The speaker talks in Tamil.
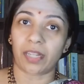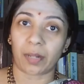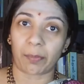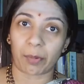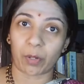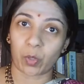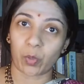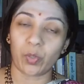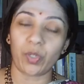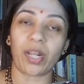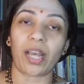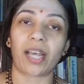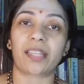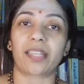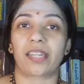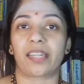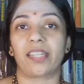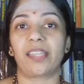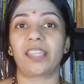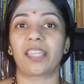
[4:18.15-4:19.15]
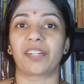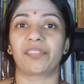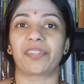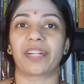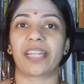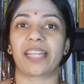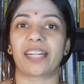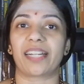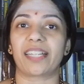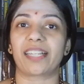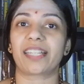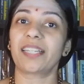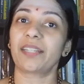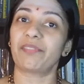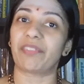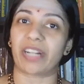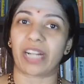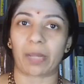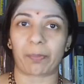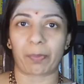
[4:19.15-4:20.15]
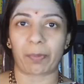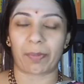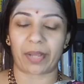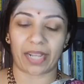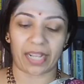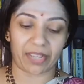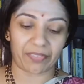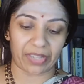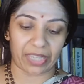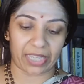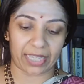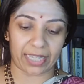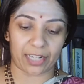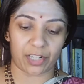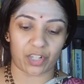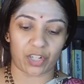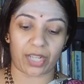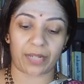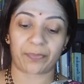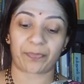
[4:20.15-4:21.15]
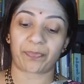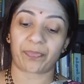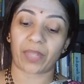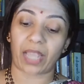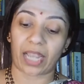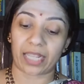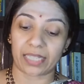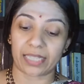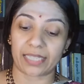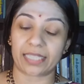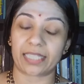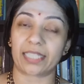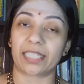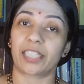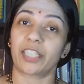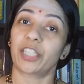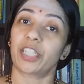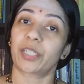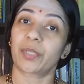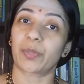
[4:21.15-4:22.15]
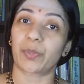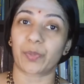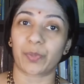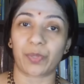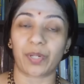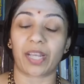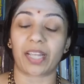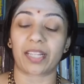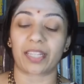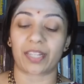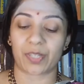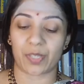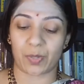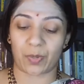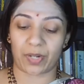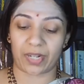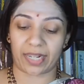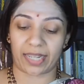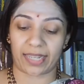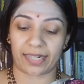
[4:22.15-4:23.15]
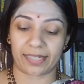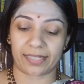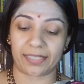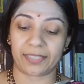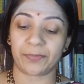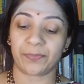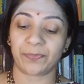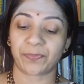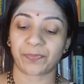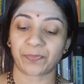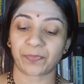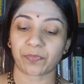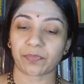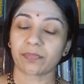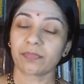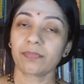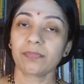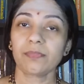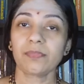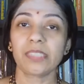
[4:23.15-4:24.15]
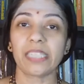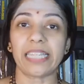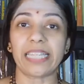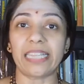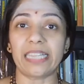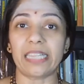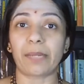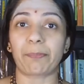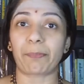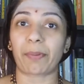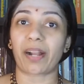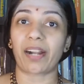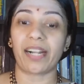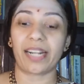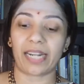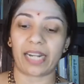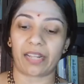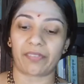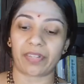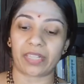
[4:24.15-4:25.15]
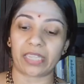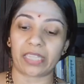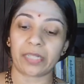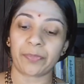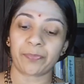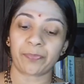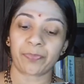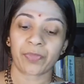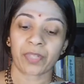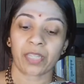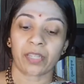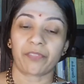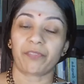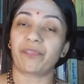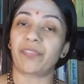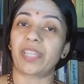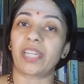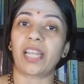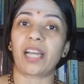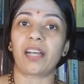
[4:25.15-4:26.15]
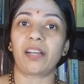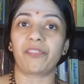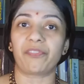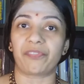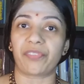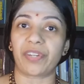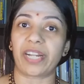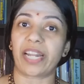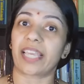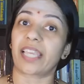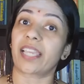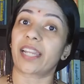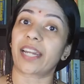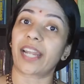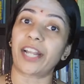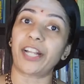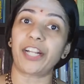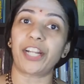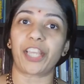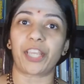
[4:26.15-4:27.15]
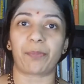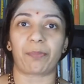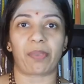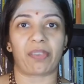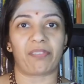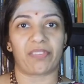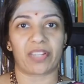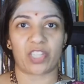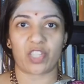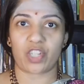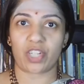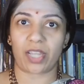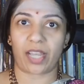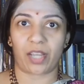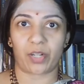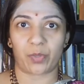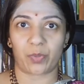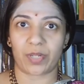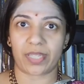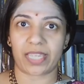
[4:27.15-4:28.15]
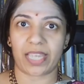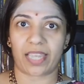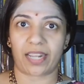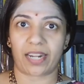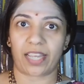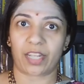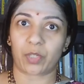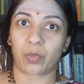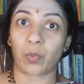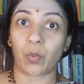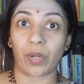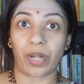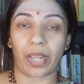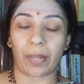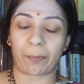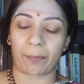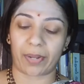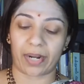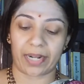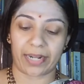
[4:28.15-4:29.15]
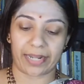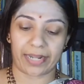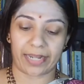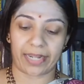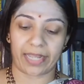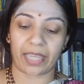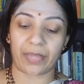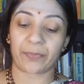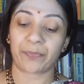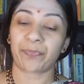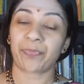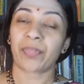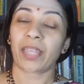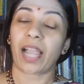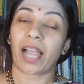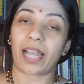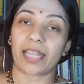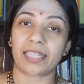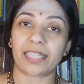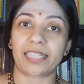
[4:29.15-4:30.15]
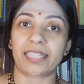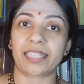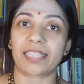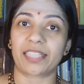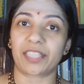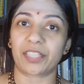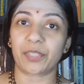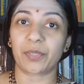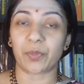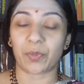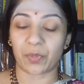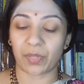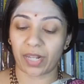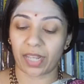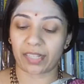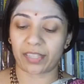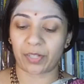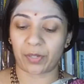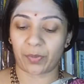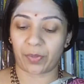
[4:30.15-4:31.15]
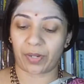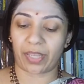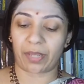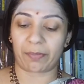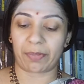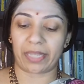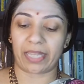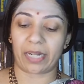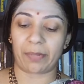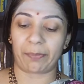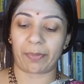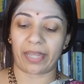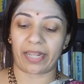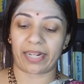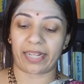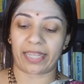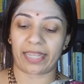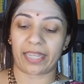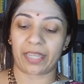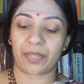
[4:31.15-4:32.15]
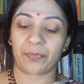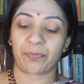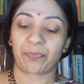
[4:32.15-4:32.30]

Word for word: நம்ம குருநாதரின் திருவடிகளுக்கு விண்ணப்பமாக வைக்கின்றார் அதுக்கு குருநாதர் சொல்கிறாரு இந்த பாடலில் வந்து வினா விடை ரெண்டையுமே வச்சு அருள் செய்கிறாரு ஒரே பாடல்லையே அதுக்கு குருநாதருடைய பதில் பாருங்க